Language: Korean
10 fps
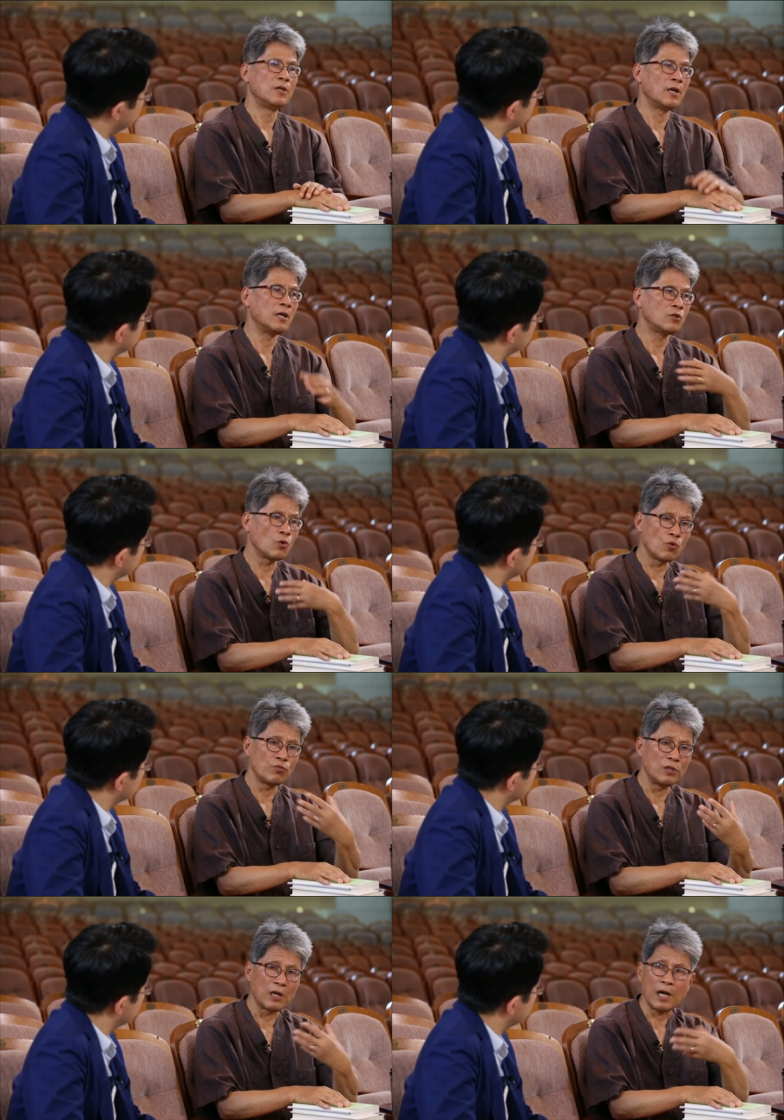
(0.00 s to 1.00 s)
제가 전공
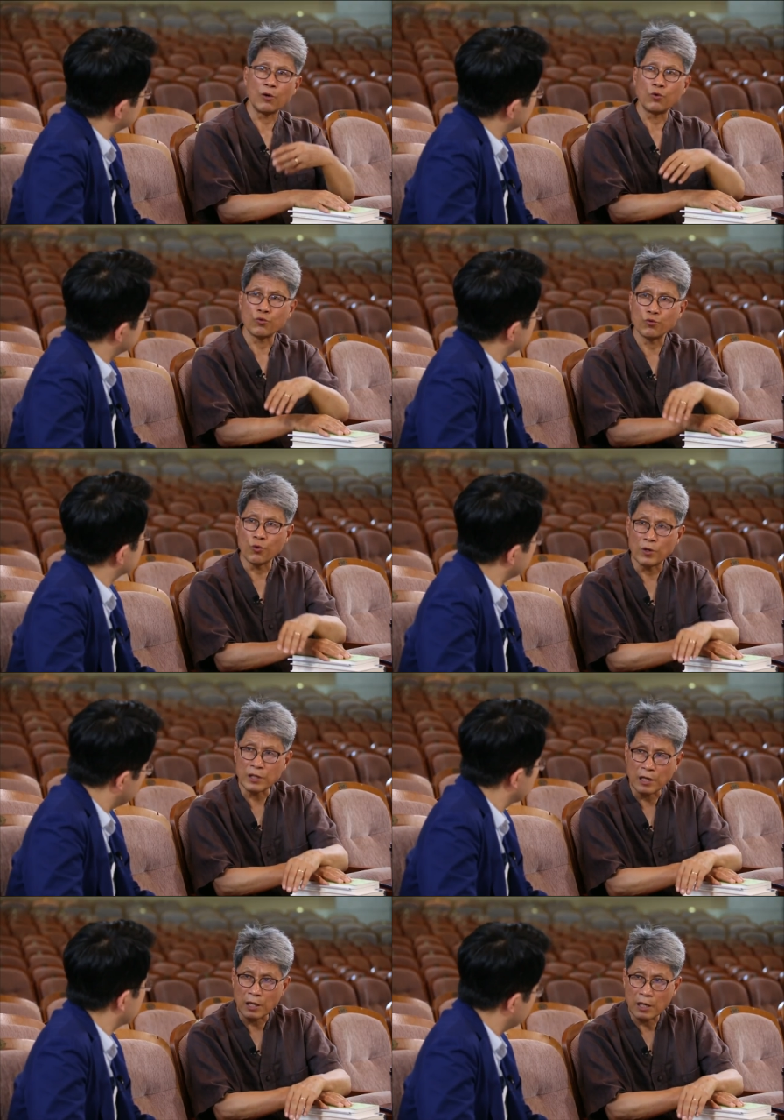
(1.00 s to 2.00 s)
분야가 한국
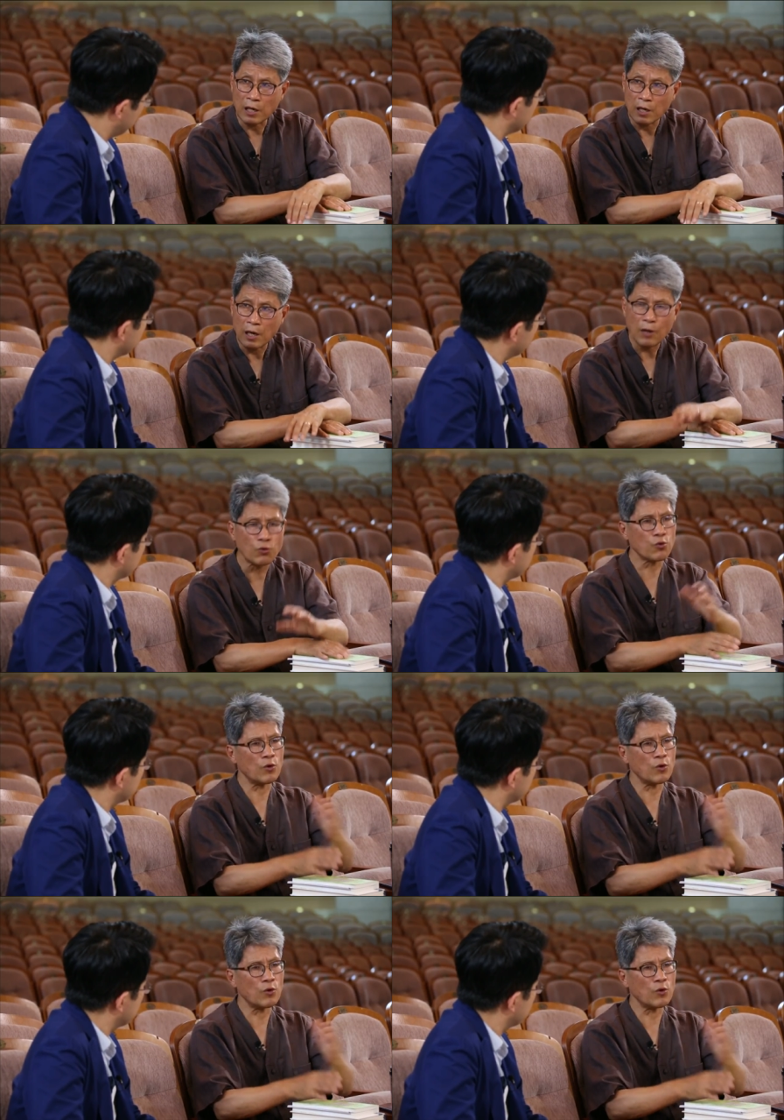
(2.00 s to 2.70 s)
교회사니까 한국